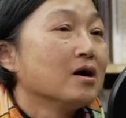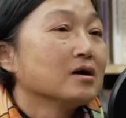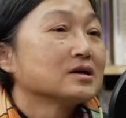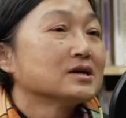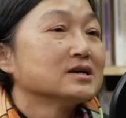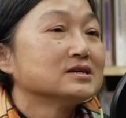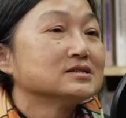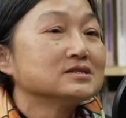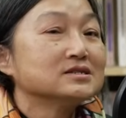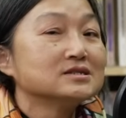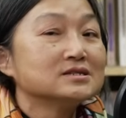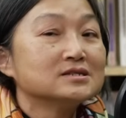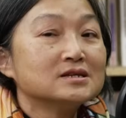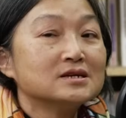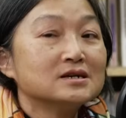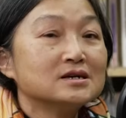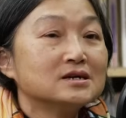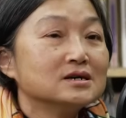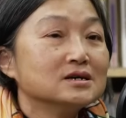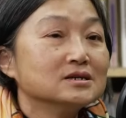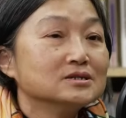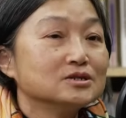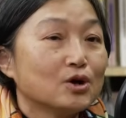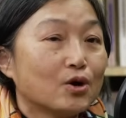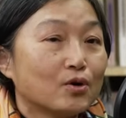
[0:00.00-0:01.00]
可是
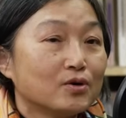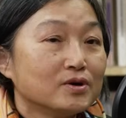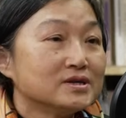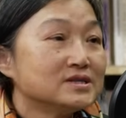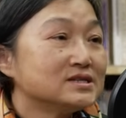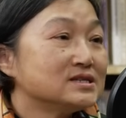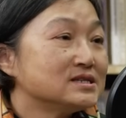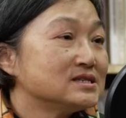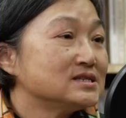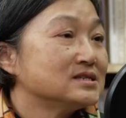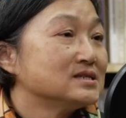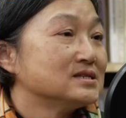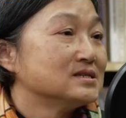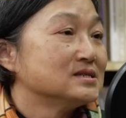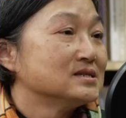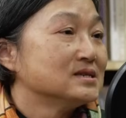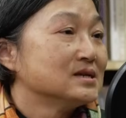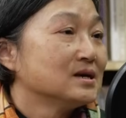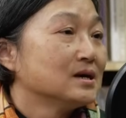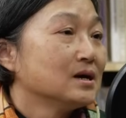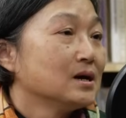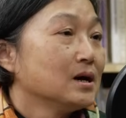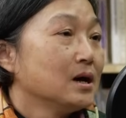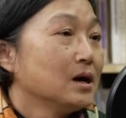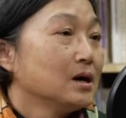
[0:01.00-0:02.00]
呢，有一次，
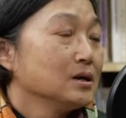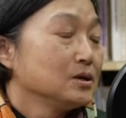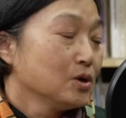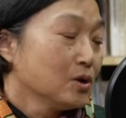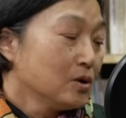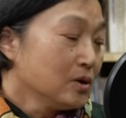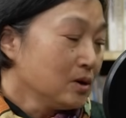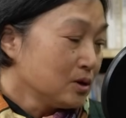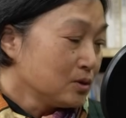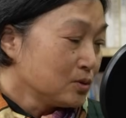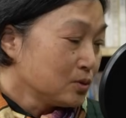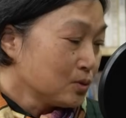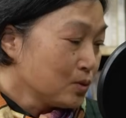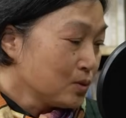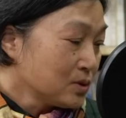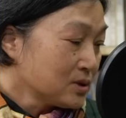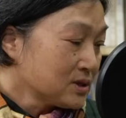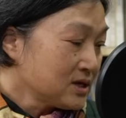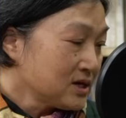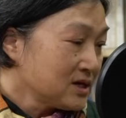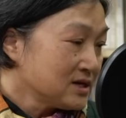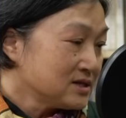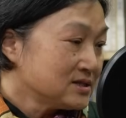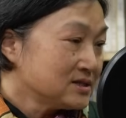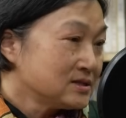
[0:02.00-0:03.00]
有很多
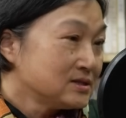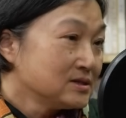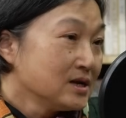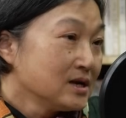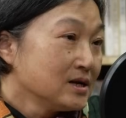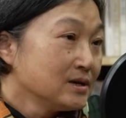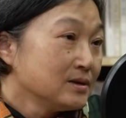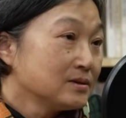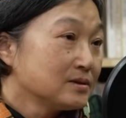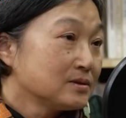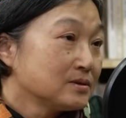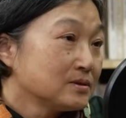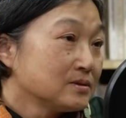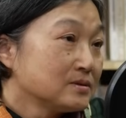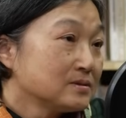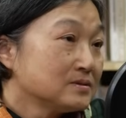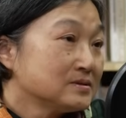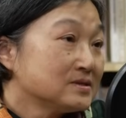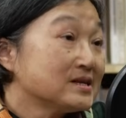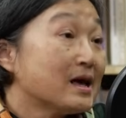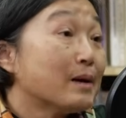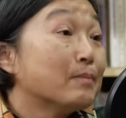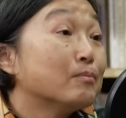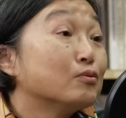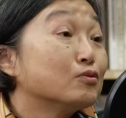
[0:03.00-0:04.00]
客
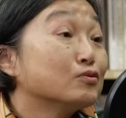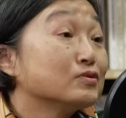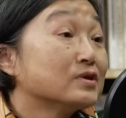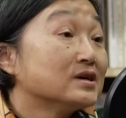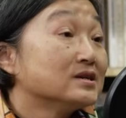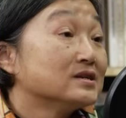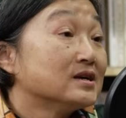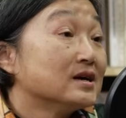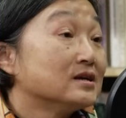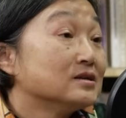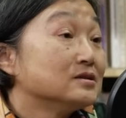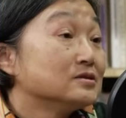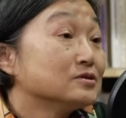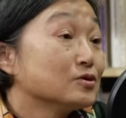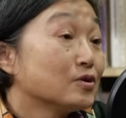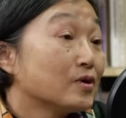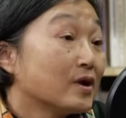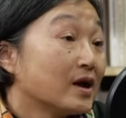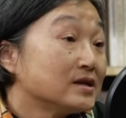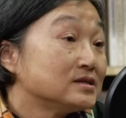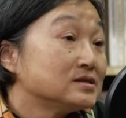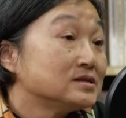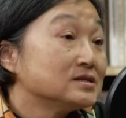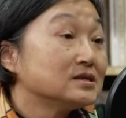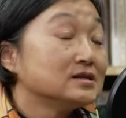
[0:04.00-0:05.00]
散步的人走
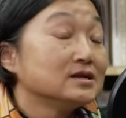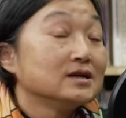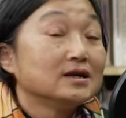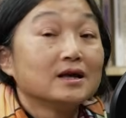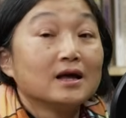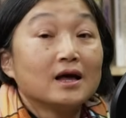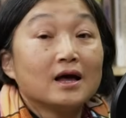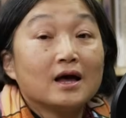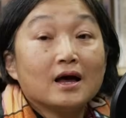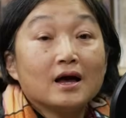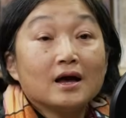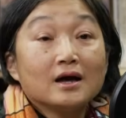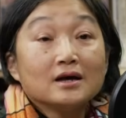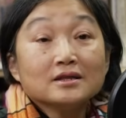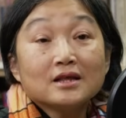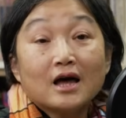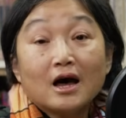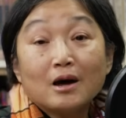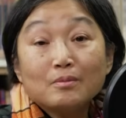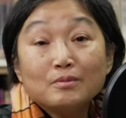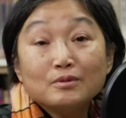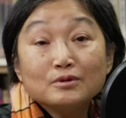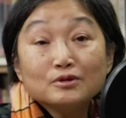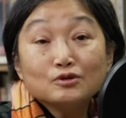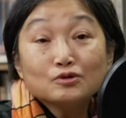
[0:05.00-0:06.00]
来这里，
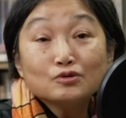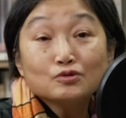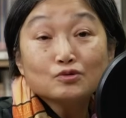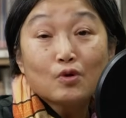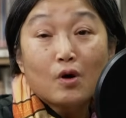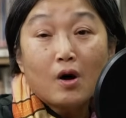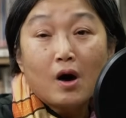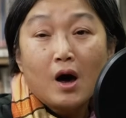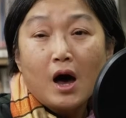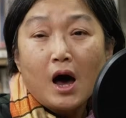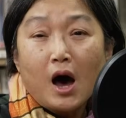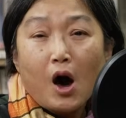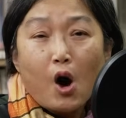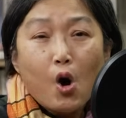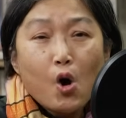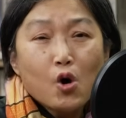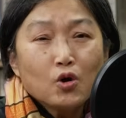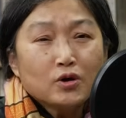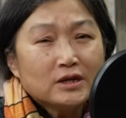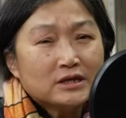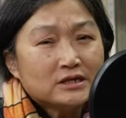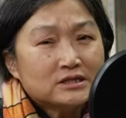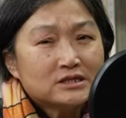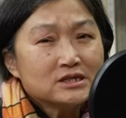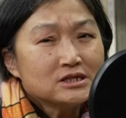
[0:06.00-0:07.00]
他们就说：“哦，
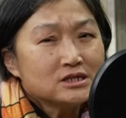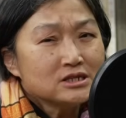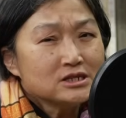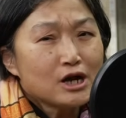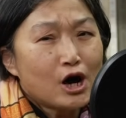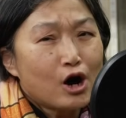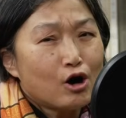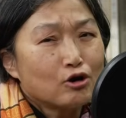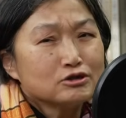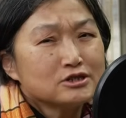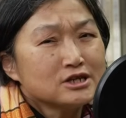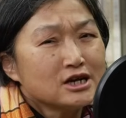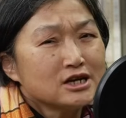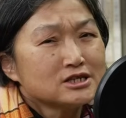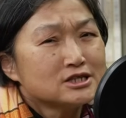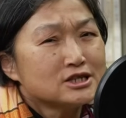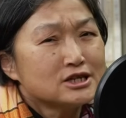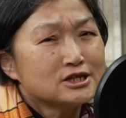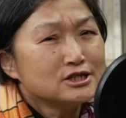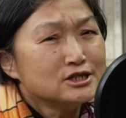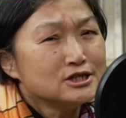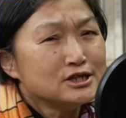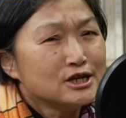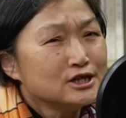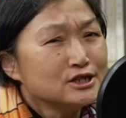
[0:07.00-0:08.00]
你这里好像
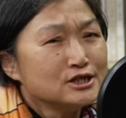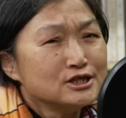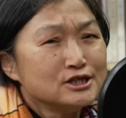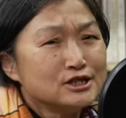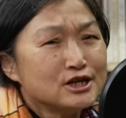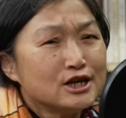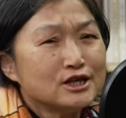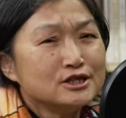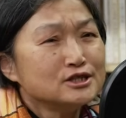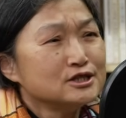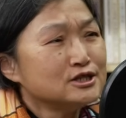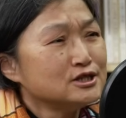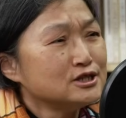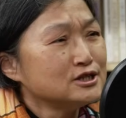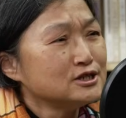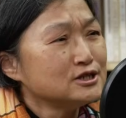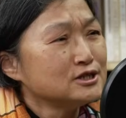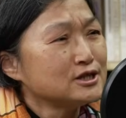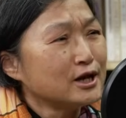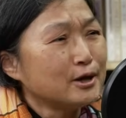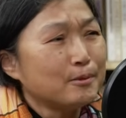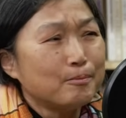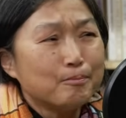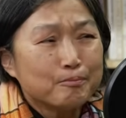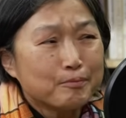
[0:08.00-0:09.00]
人间仙
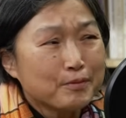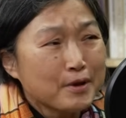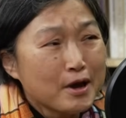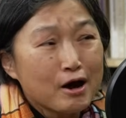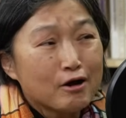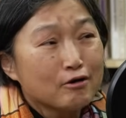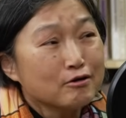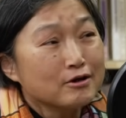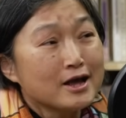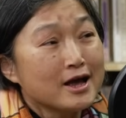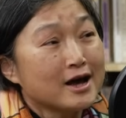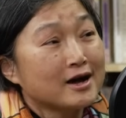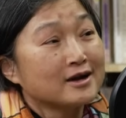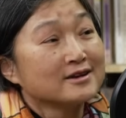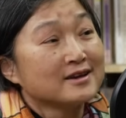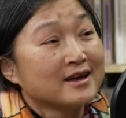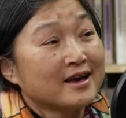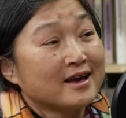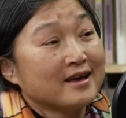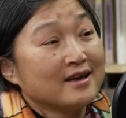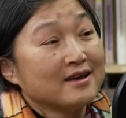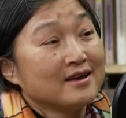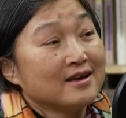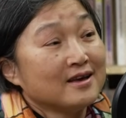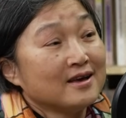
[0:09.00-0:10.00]
境，很漂亮
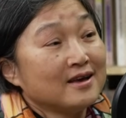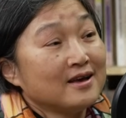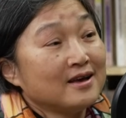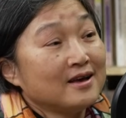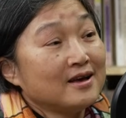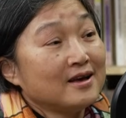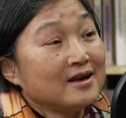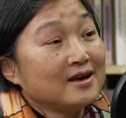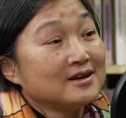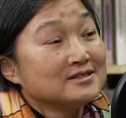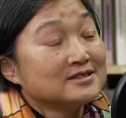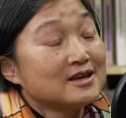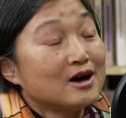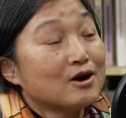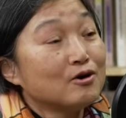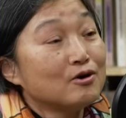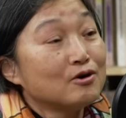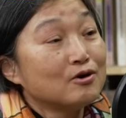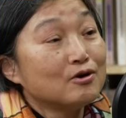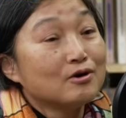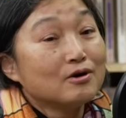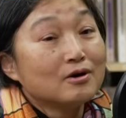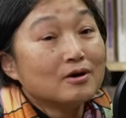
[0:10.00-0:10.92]
呢。嗯。然后